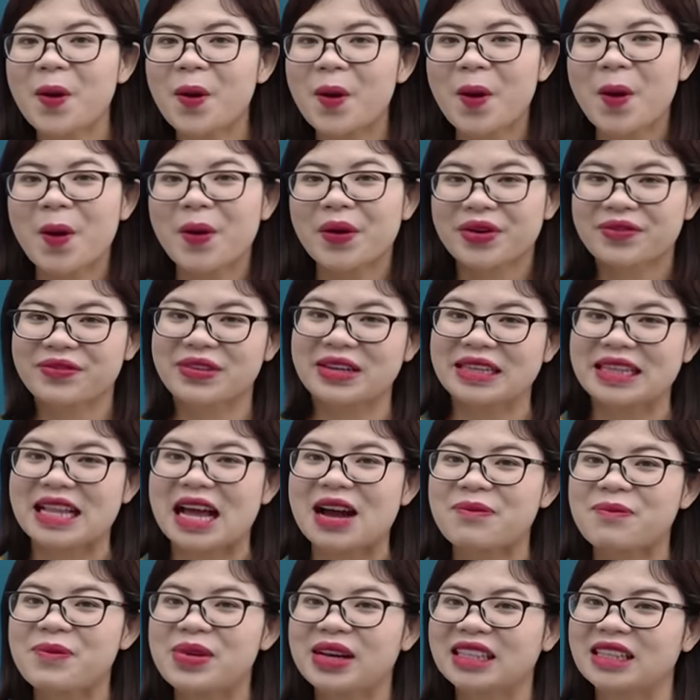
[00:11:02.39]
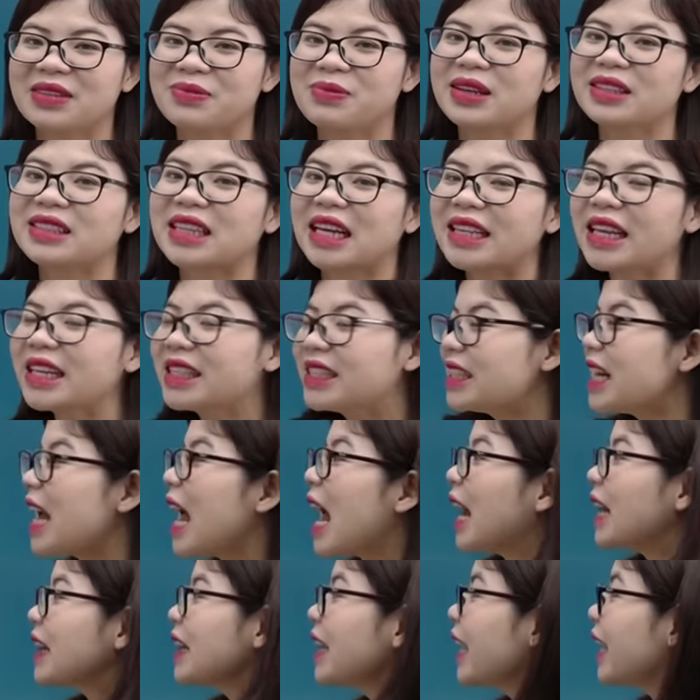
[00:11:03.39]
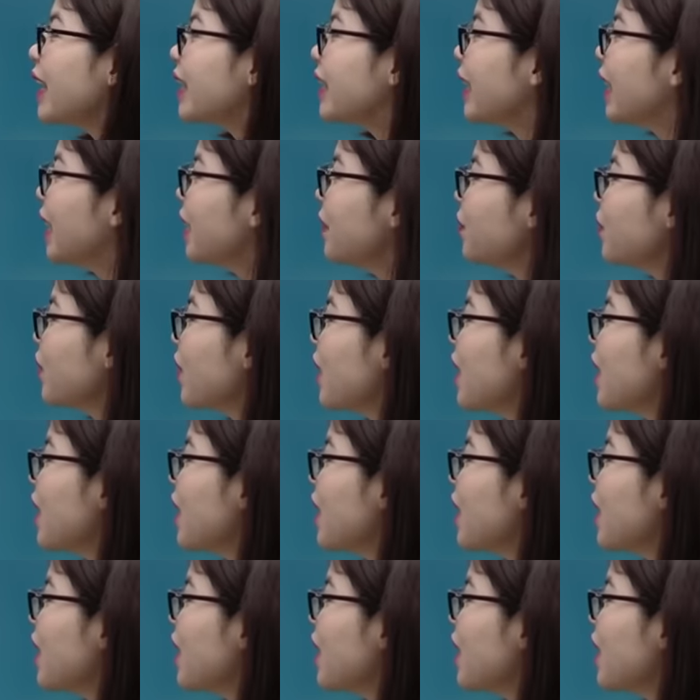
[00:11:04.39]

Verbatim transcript: hô của việt nam mình để mình giải thích chữ hán này nhá